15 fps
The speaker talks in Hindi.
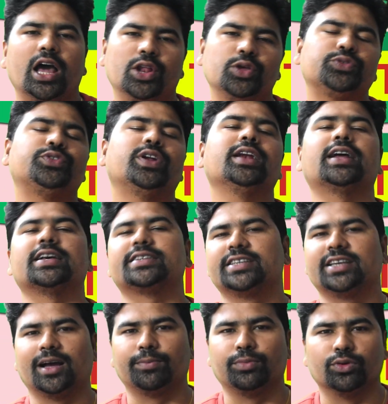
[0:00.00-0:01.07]
हेलो स्टूडेंट कैसे
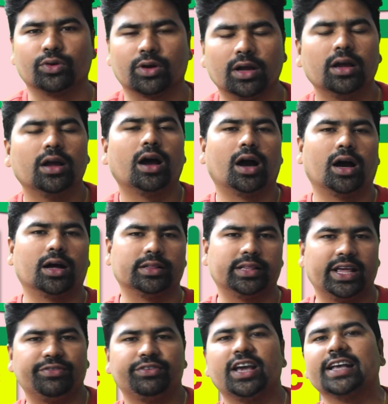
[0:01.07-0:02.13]
हैं आप लोग
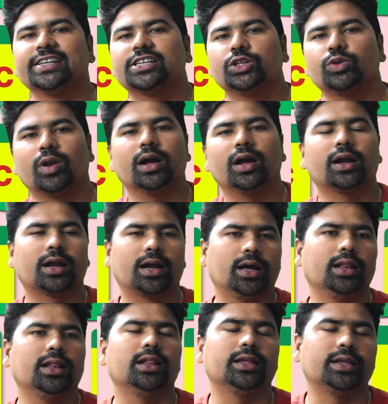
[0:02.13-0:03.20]
देव क्या इसके द्वारा
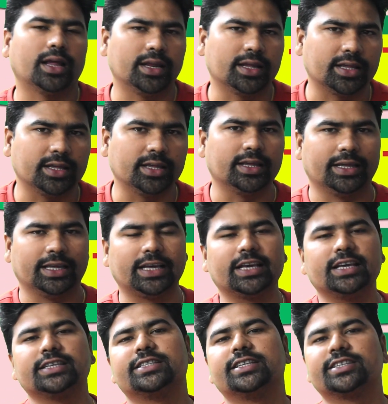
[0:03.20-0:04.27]
कल यानी कि
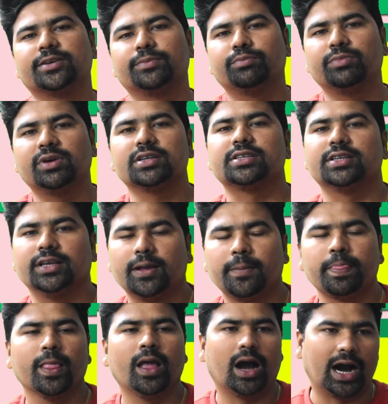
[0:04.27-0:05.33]
21 दिसंबर से
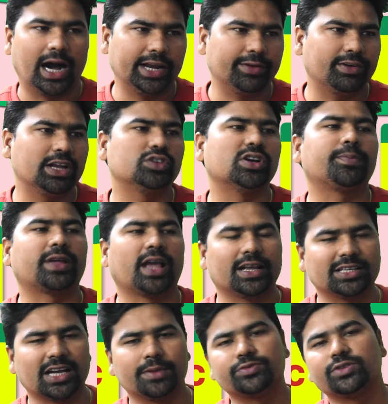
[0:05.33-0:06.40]
आने वाले जो आपके
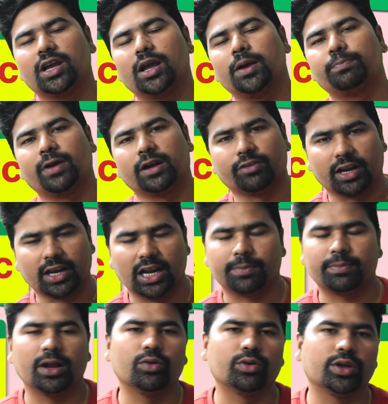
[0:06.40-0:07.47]
एग्ज़ाम्स हैं पटवारी
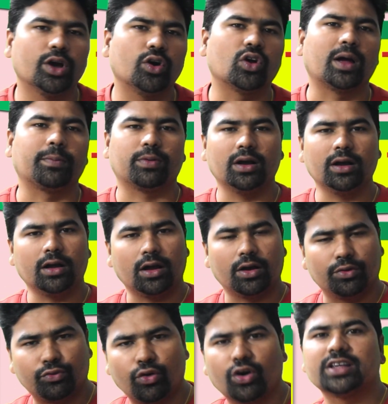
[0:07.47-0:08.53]
लेखपाल हो गया और
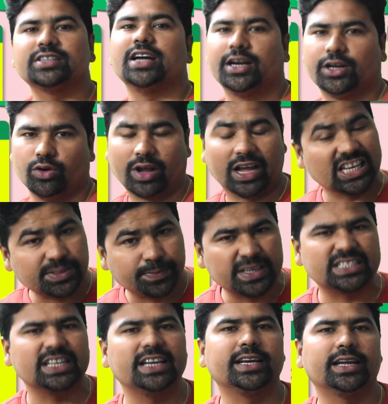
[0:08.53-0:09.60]
आपका फॉरेस्ट गार्ड का हो गया
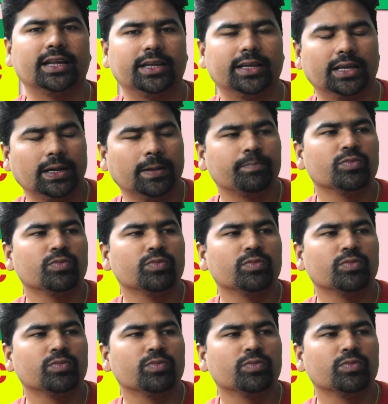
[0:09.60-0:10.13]
स्पेशली इनके लिए